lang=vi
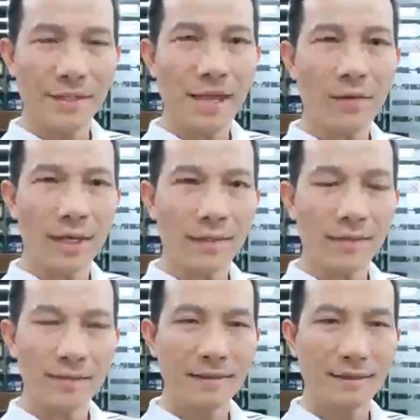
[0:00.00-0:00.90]
Vì sao vậy?
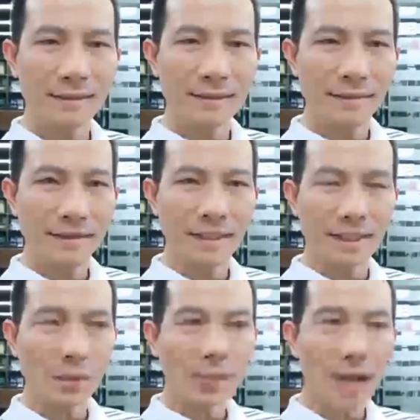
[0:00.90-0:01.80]

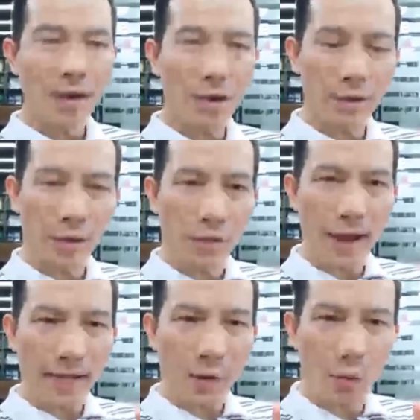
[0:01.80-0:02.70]
Thì chúng ta có hiểu
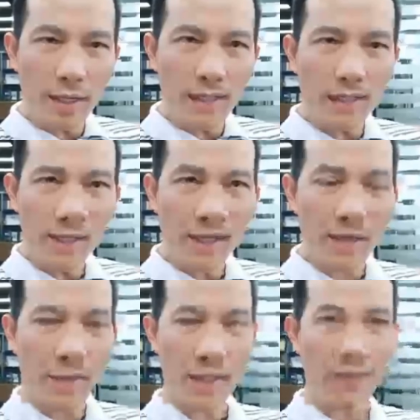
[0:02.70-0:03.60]
vài cái nguyên lý thế này
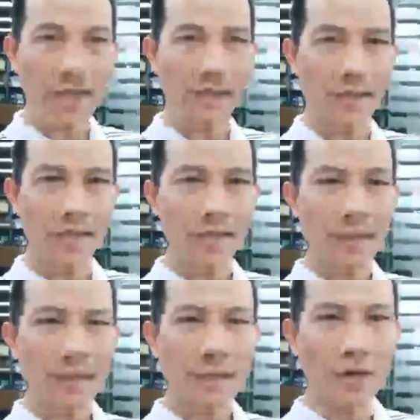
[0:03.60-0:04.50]
thôi này các bạn này.
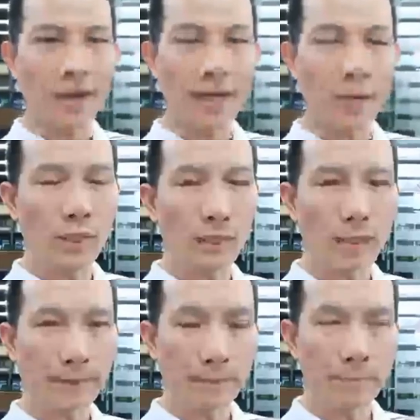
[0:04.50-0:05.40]
Hiểu vài cái nguyên lý
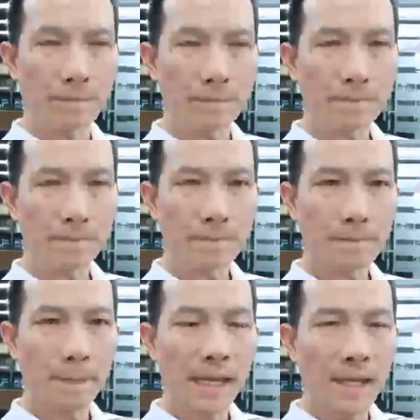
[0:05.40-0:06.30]
này.
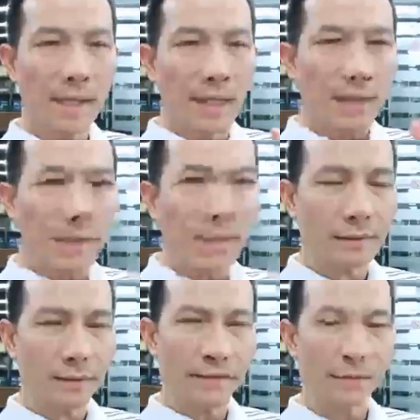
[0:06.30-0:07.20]
Thứ
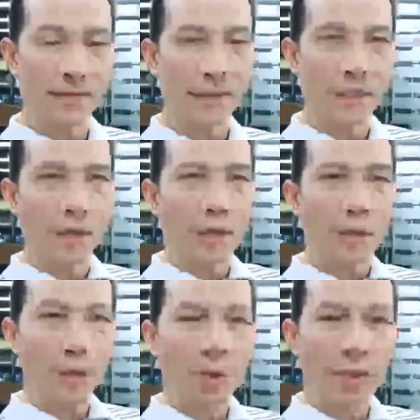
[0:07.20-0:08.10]
nhất,
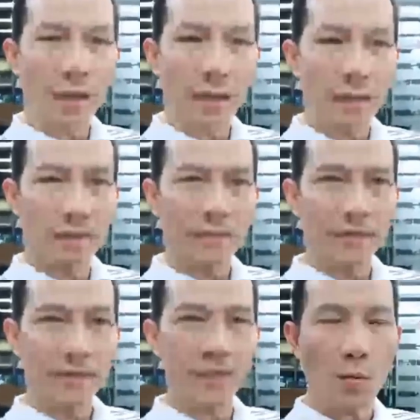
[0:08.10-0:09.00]
nỗi sợ
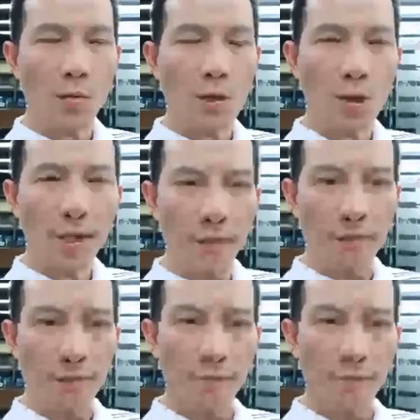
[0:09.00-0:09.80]
không có thật.